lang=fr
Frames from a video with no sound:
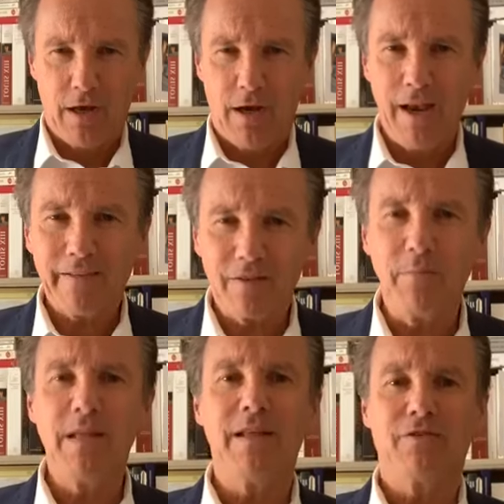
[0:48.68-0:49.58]

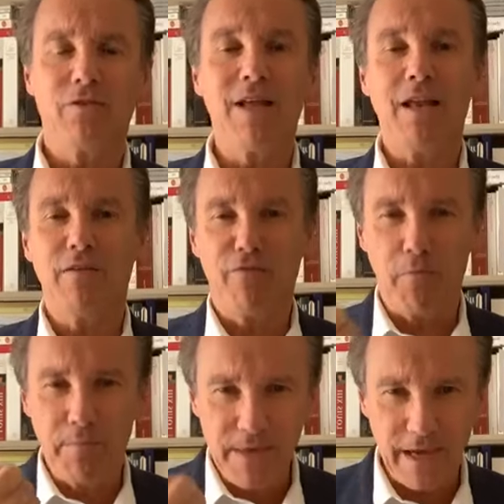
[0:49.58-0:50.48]
L'Assemblée nationale, il faut
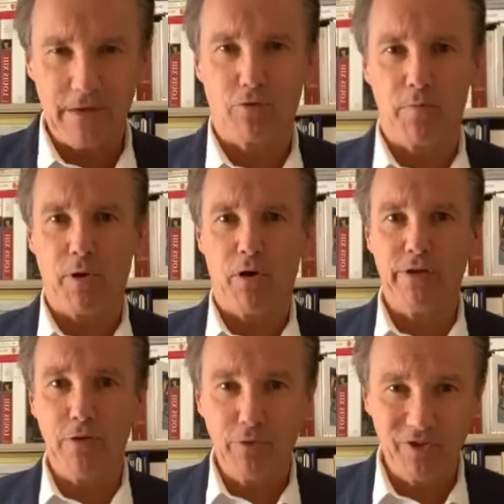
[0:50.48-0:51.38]
bien le
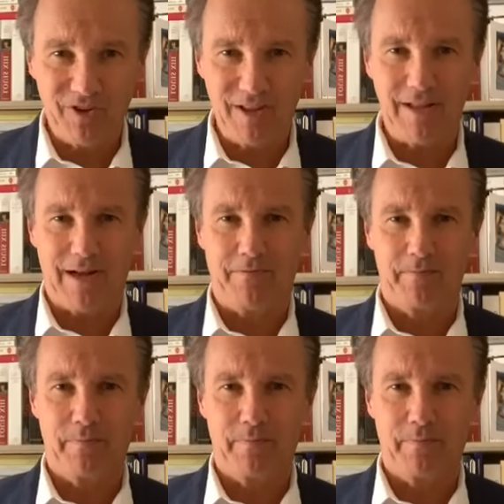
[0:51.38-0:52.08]
comprendre, et le Sénat